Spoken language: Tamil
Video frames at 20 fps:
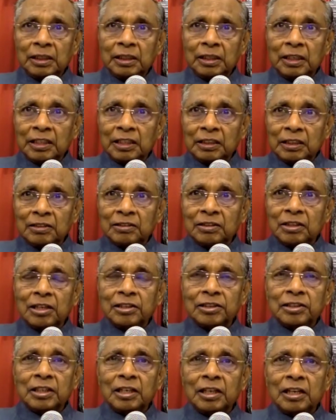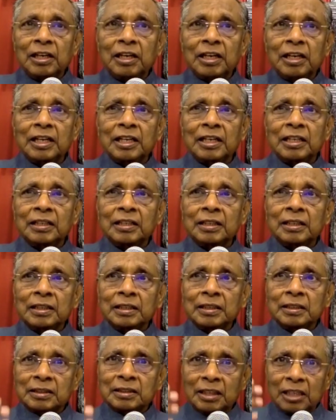இரத்த சாட்சிகளாக
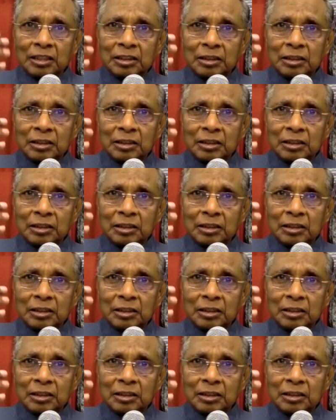சில